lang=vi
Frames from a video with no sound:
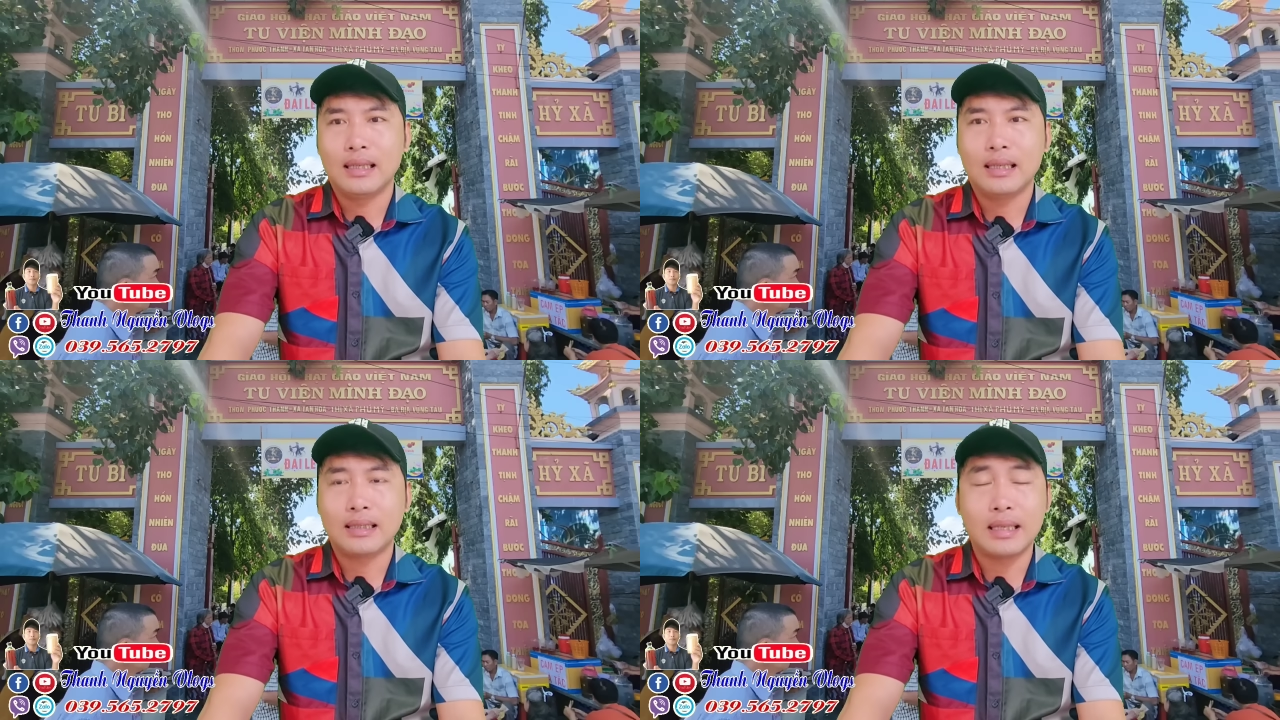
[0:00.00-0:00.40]

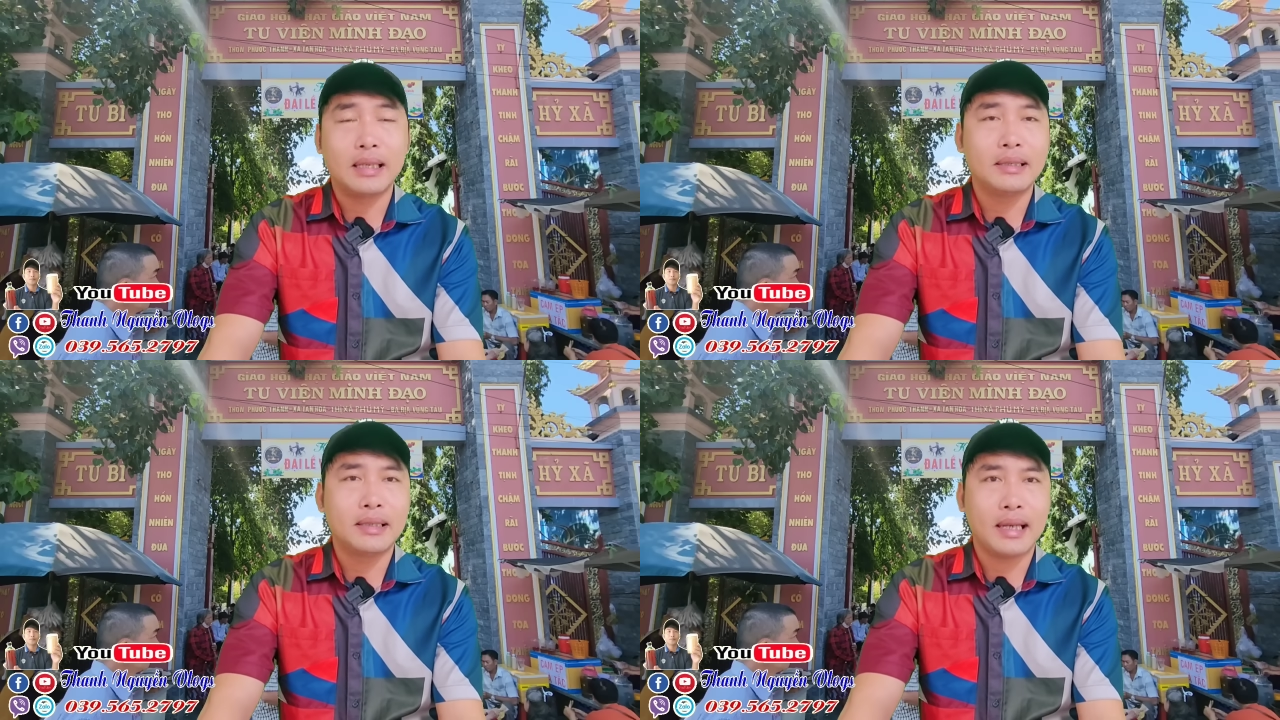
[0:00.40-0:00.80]
tình
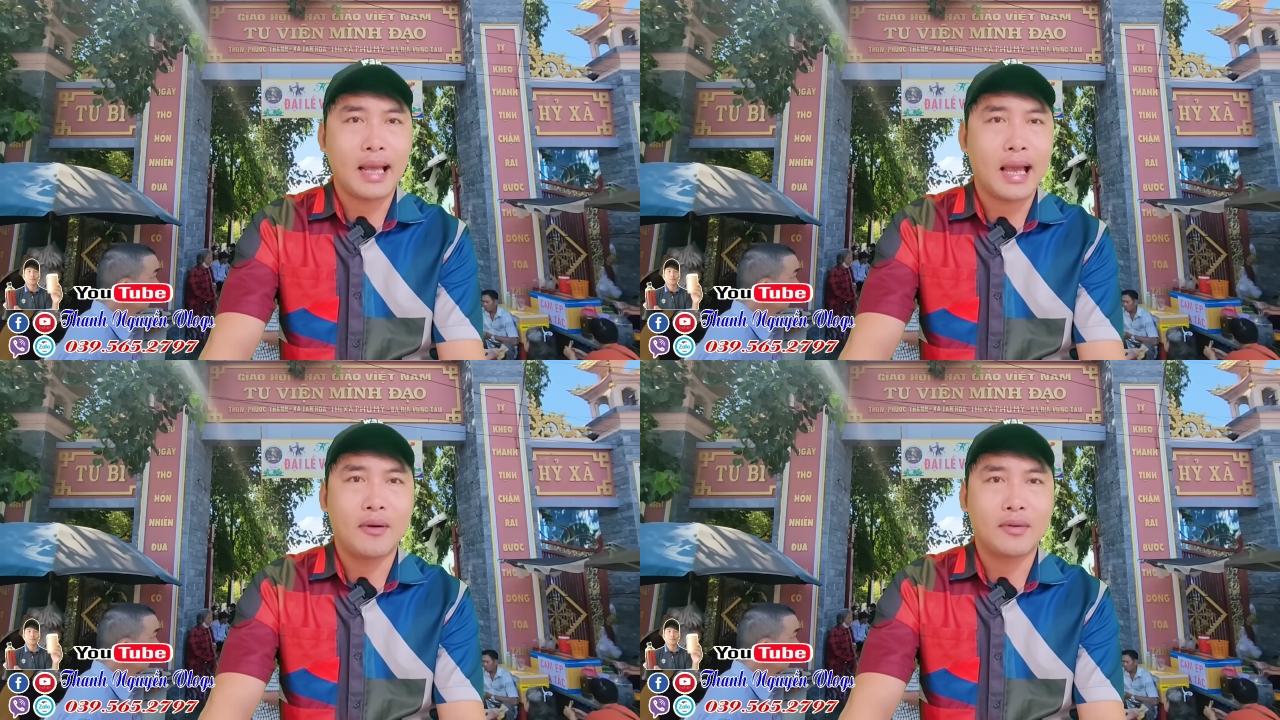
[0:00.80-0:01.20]
hình như thế
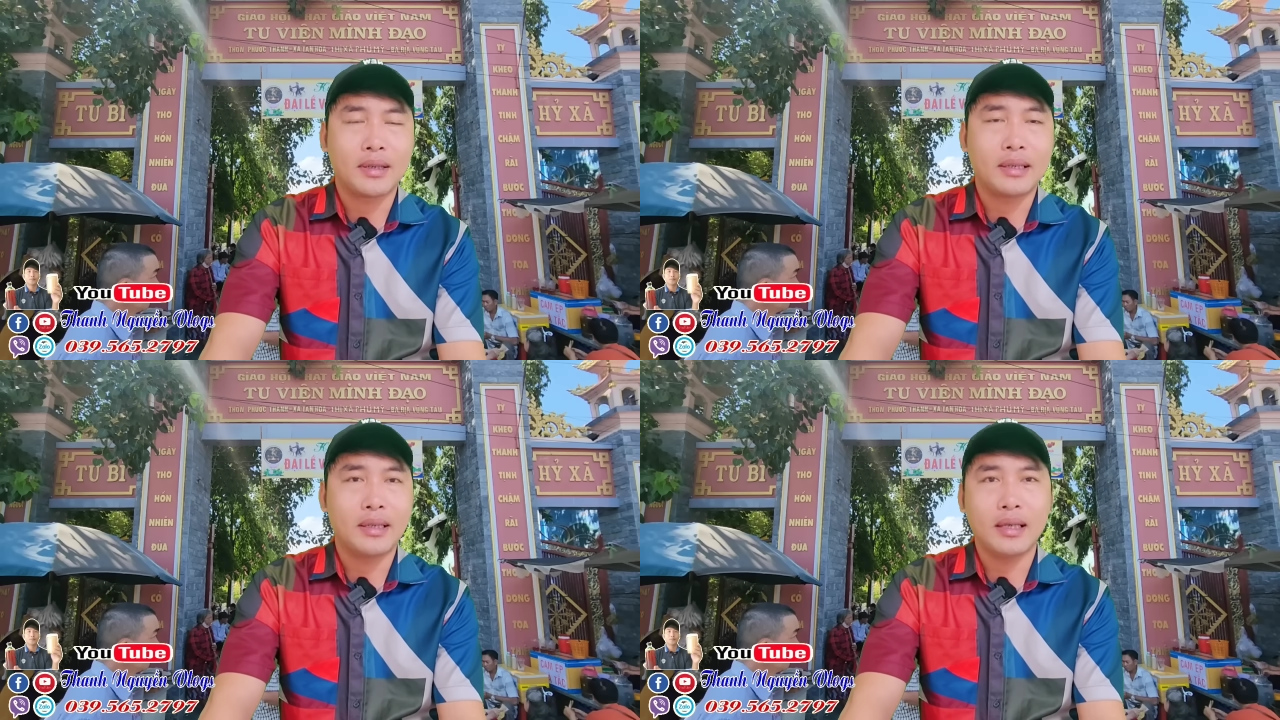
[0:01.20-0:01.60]
nào
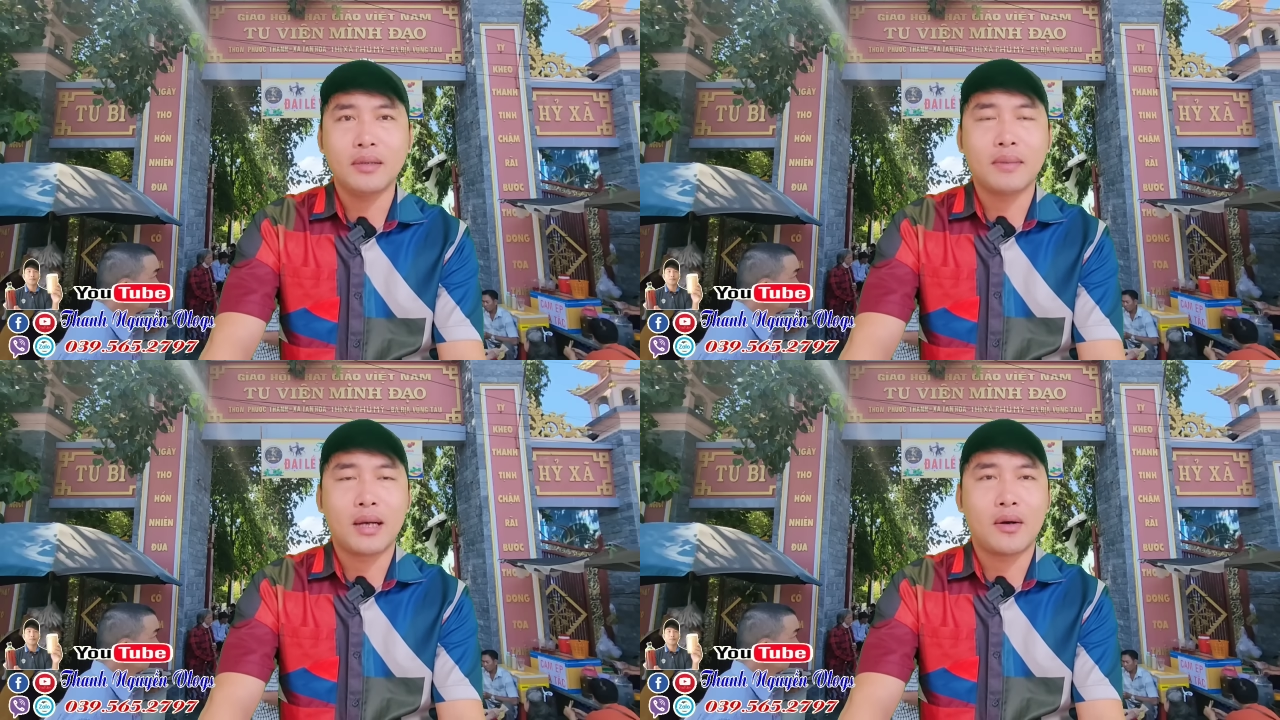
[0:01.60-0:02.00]
thì rất ít
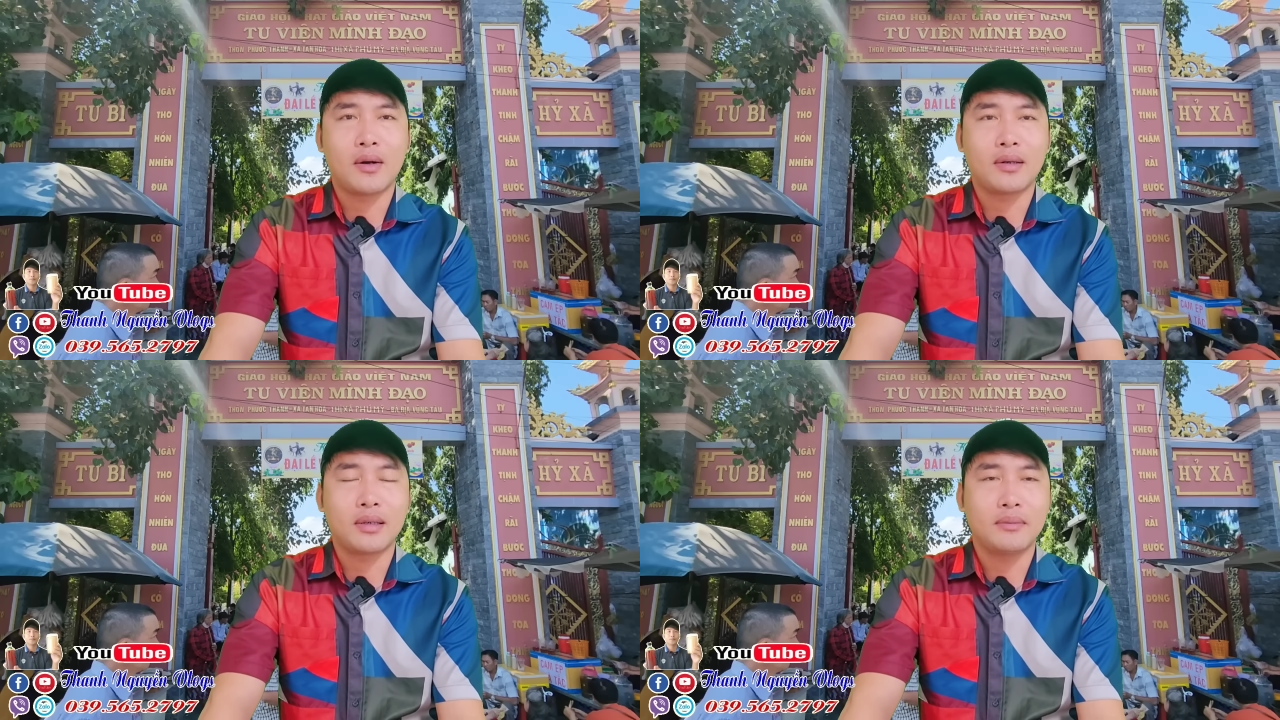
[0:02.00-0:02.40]
bà
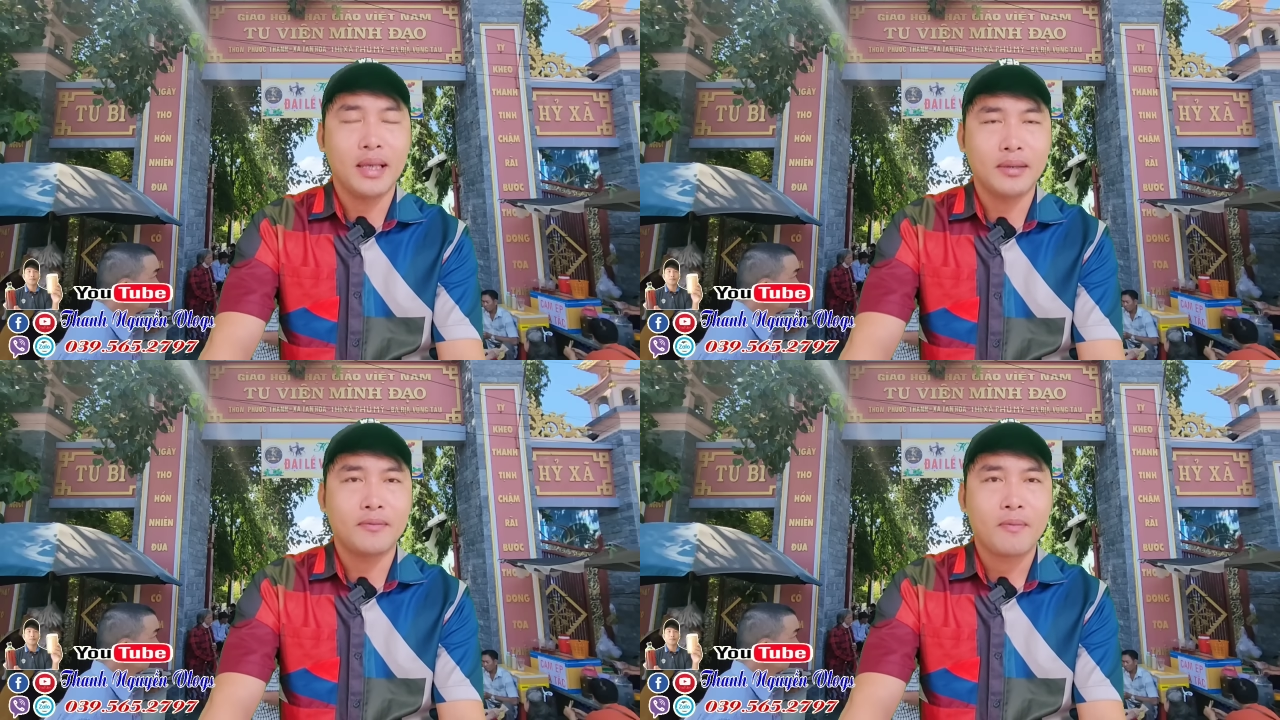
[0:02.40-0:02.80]
con được biết